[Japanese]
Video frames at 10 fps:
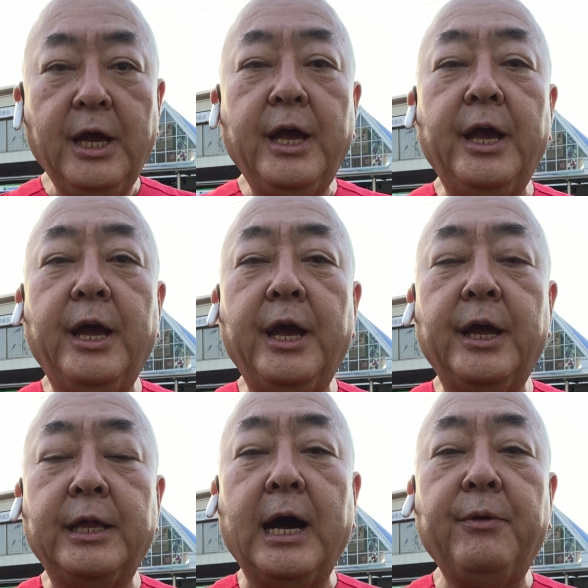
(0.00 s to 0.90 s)

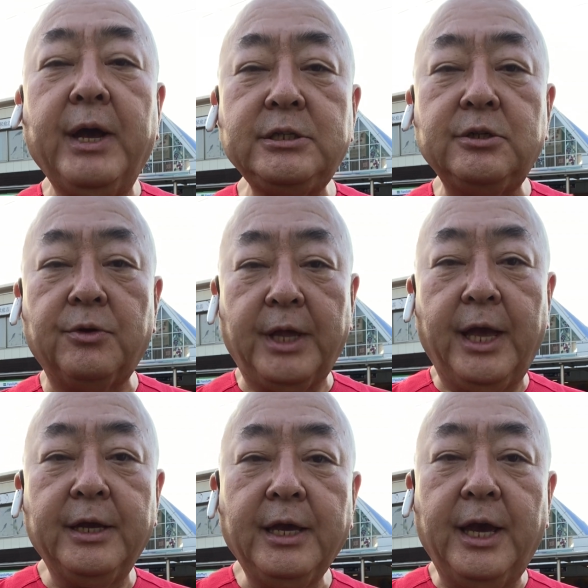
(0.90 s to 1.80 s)
えー、名古屋市のね、
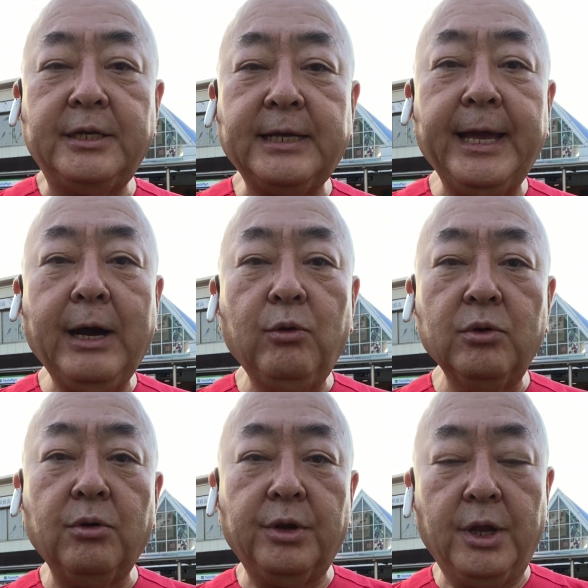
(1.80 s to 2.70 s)
久屋大
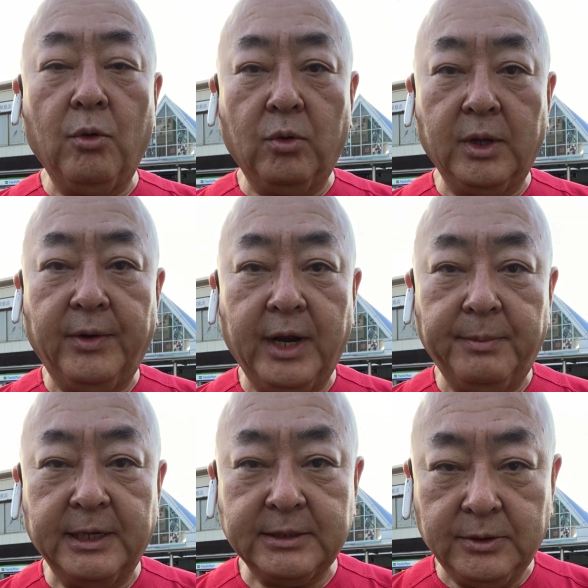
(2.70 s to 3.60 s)
通りで行われ
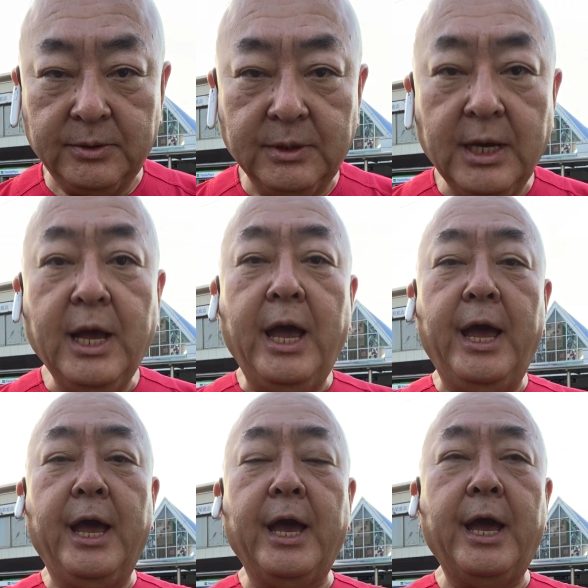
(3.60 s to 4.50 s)
ます、
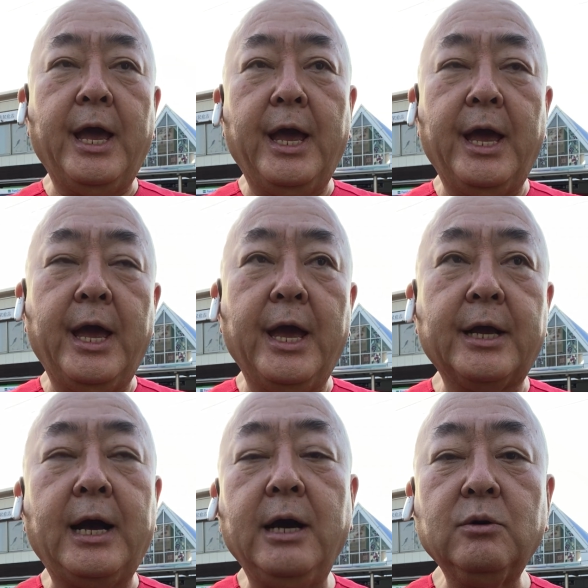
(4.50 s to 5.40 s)

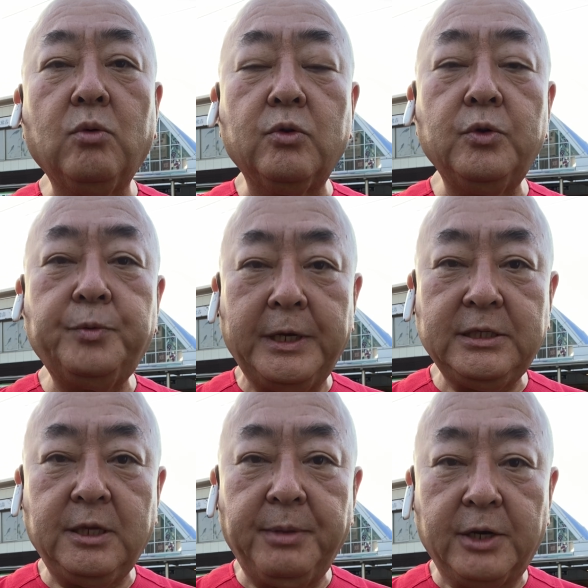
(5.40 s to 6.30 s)
えー、韓国
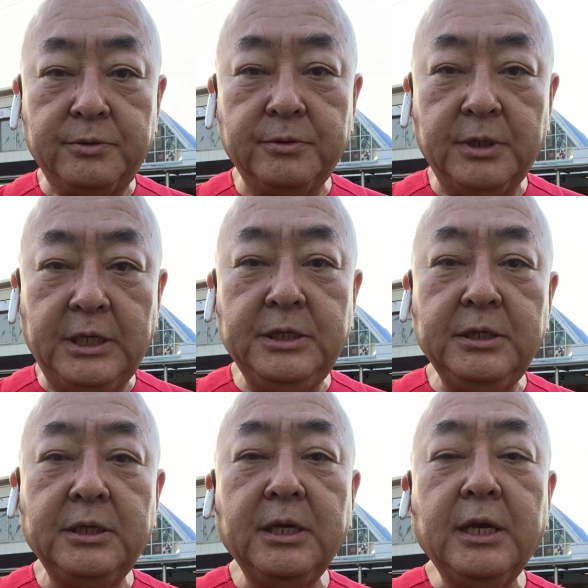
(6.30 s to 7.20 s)
フェスティバル in、
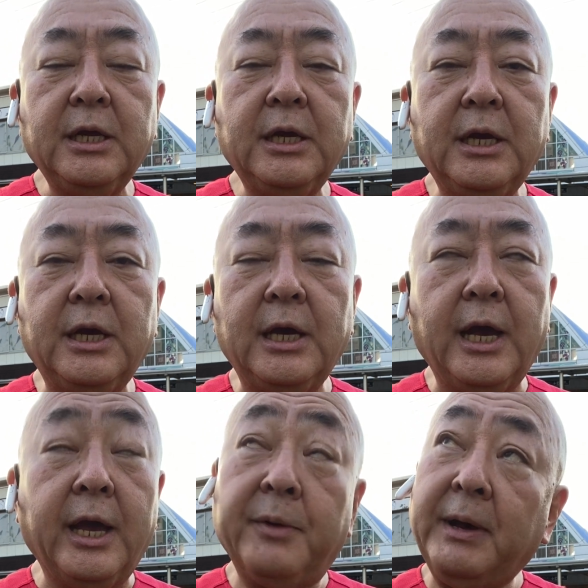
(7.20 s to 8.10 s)

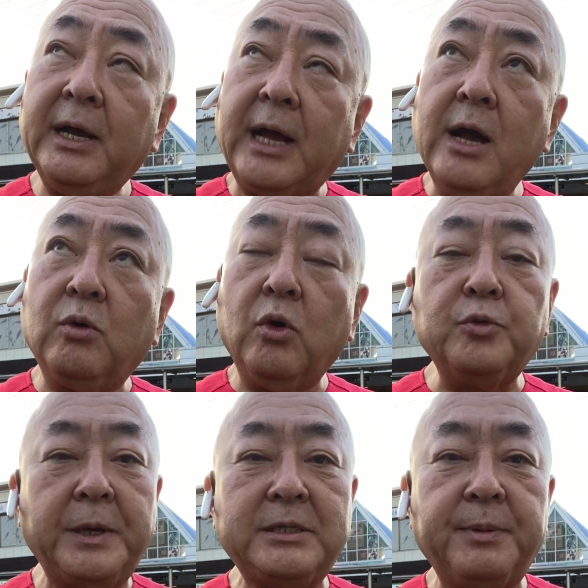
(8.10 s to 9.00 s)
えー、韓国
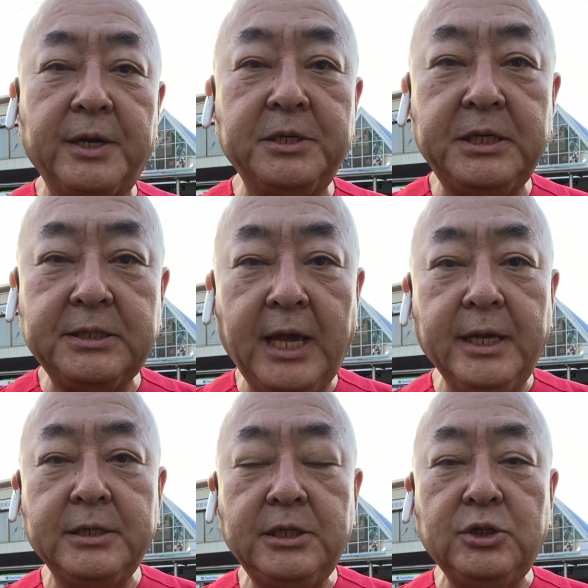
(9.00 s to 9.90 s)
フェスティバル
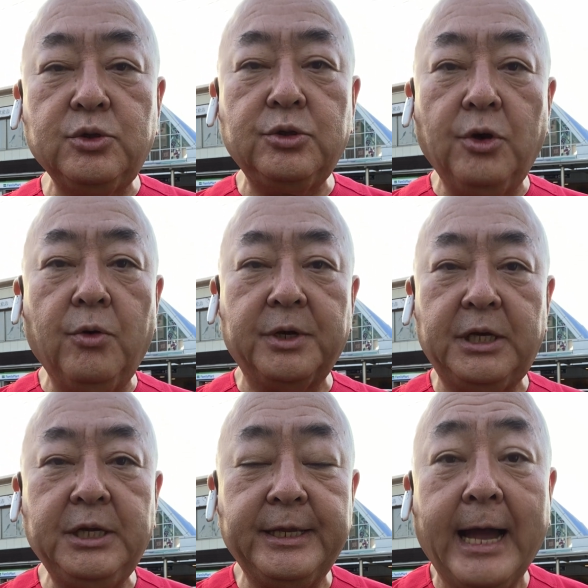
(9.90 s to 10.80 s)
2024
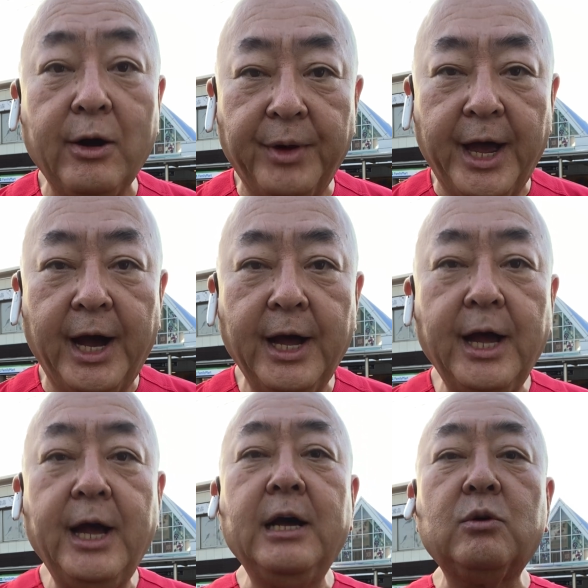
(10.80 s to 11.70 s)
in 名古屋。
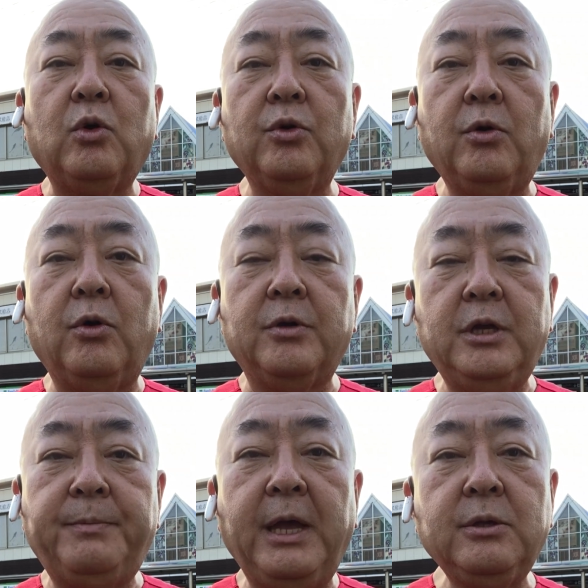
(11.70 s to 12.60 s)
この
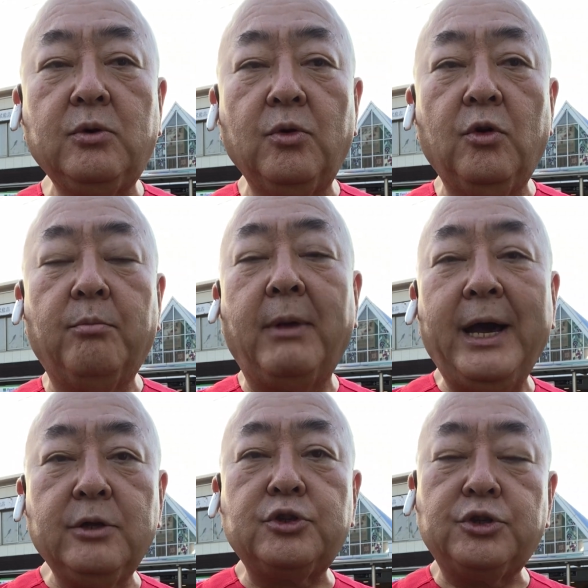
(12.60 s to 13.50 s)
イベントの
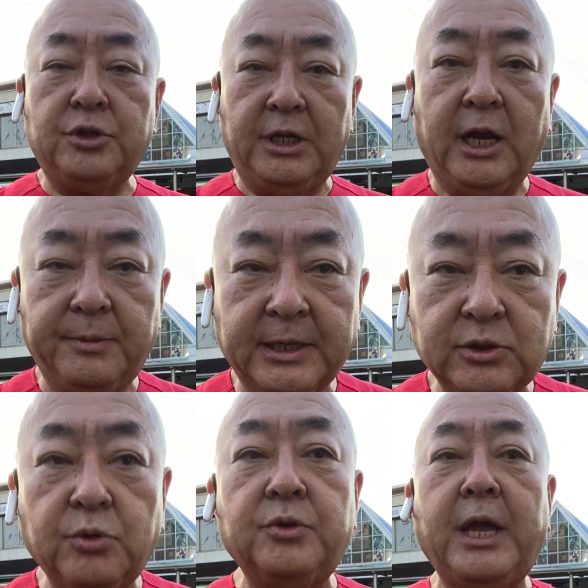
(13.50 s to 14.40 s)
前の週になりま
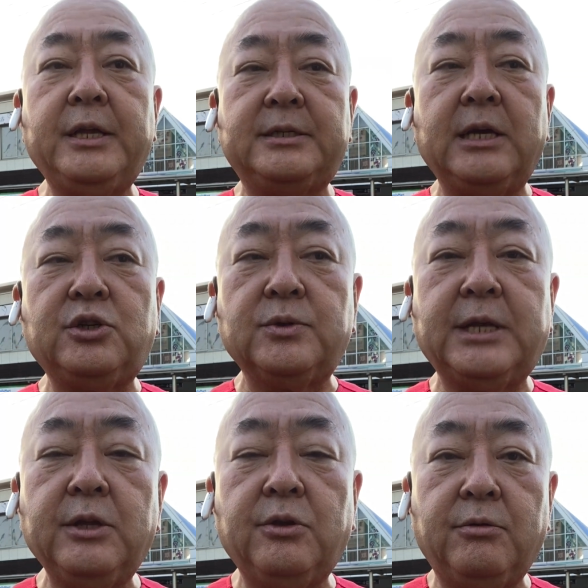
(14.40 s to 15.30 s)
す。そのね、前哨
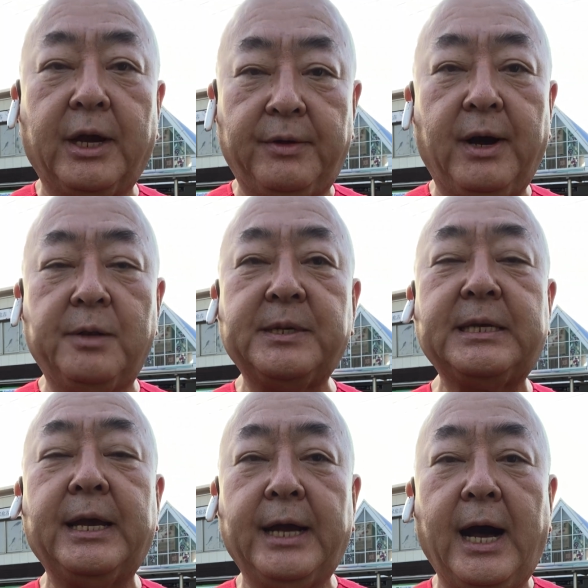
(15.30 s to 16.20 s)
戦というわけではありま
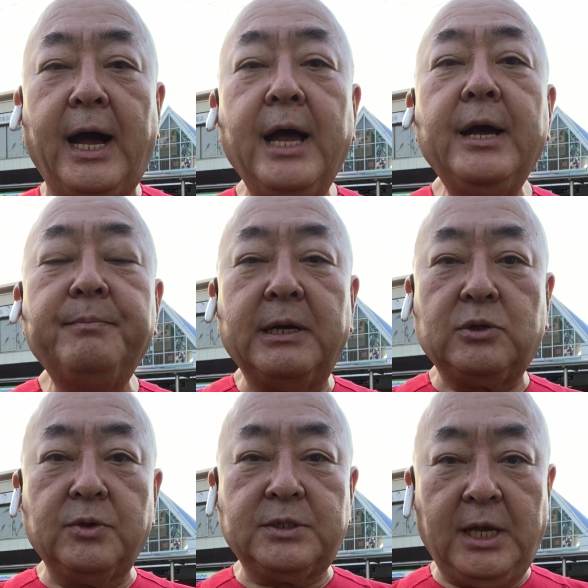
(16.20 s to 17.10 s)
せんが、まあ、
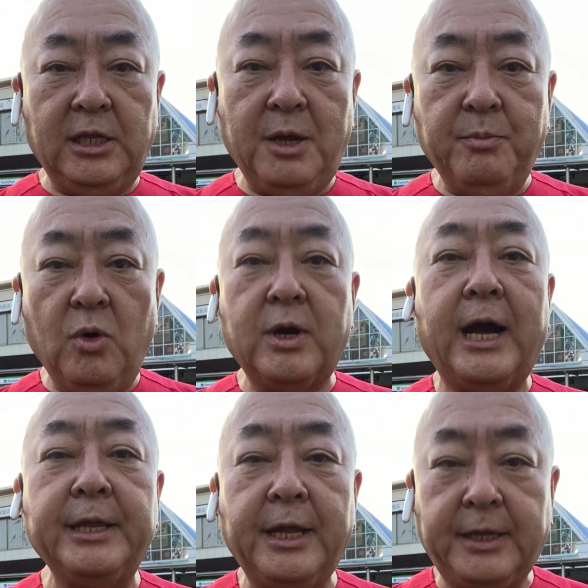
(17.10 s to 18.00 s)
その宣伝も
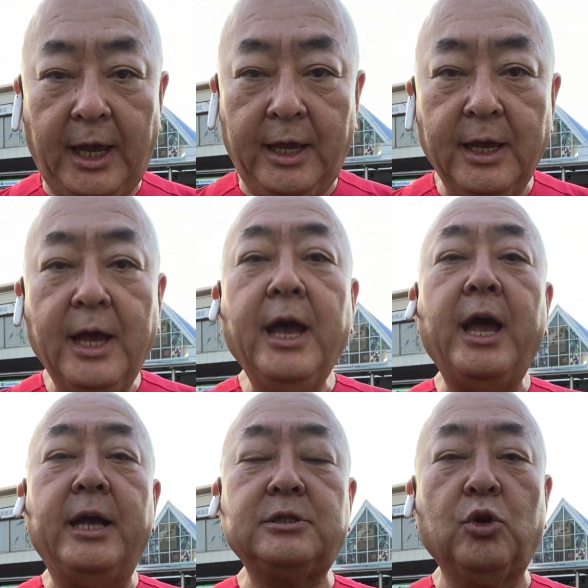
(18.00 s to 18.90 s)
兼ねて、
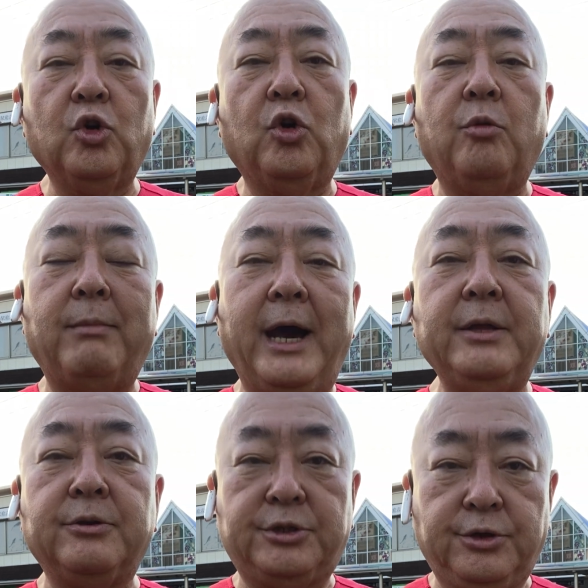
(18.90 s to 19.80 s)
えその前
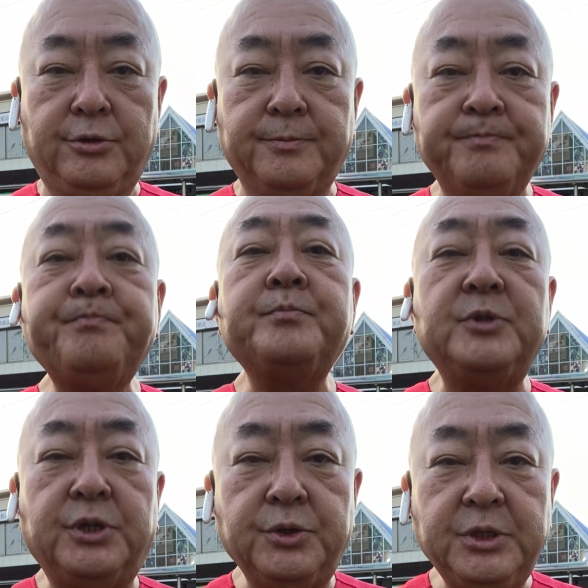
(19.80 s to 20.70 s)
の週、
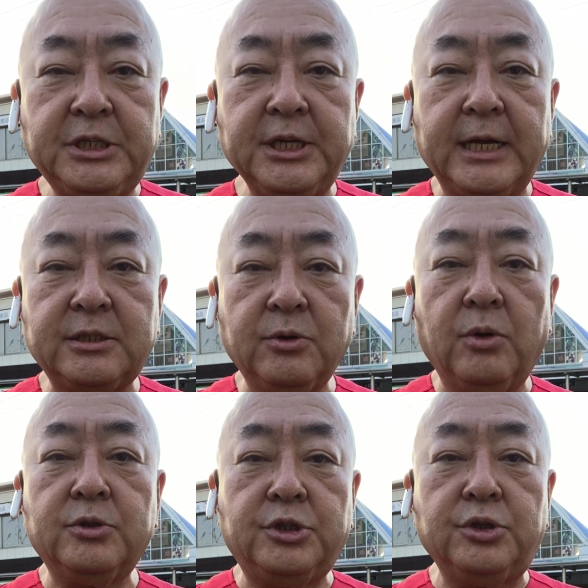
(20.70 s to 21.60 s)
11月
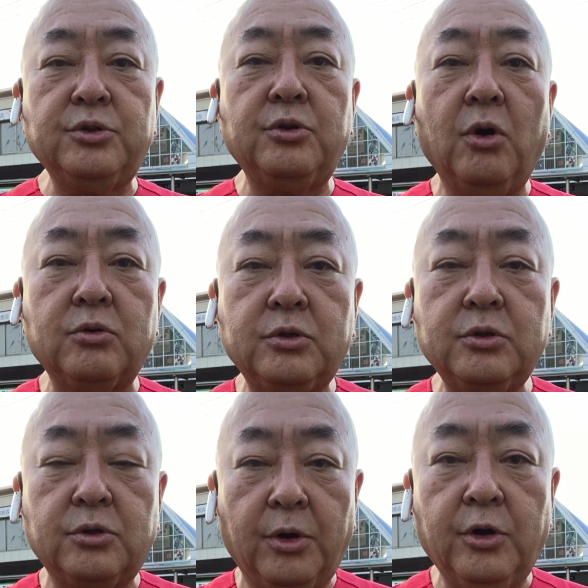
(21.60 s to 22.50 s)
の
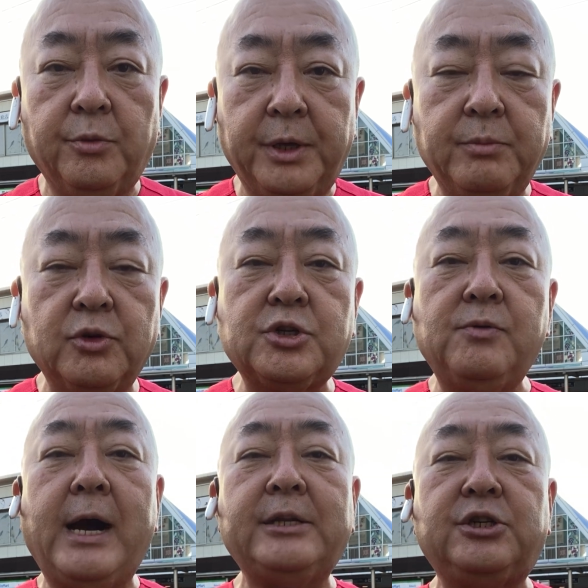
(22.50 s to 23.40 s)
16土曜日、もしく
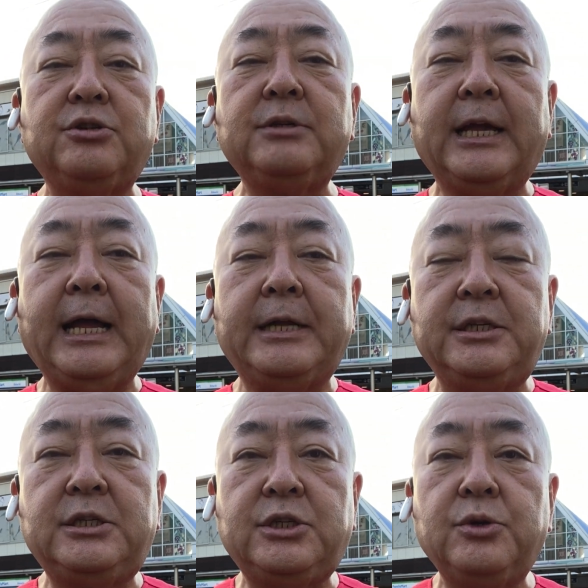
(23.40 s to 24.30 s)
は17
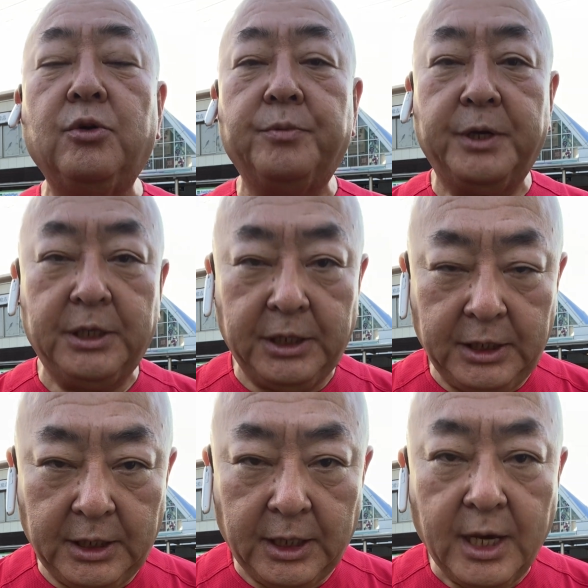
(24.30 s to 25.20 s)
日曜日
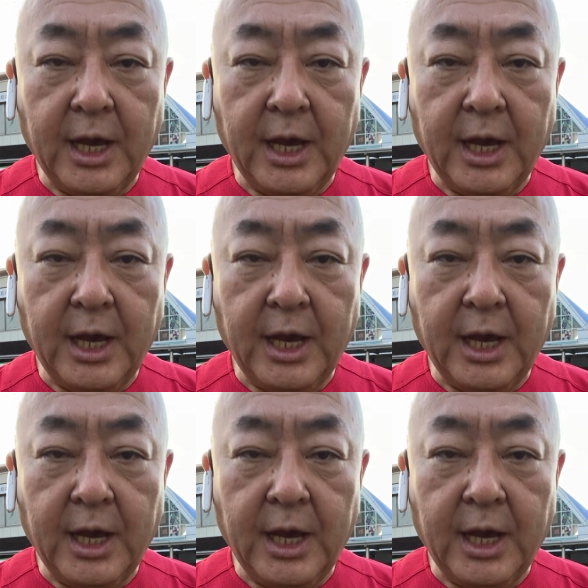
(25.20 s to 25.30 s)
に、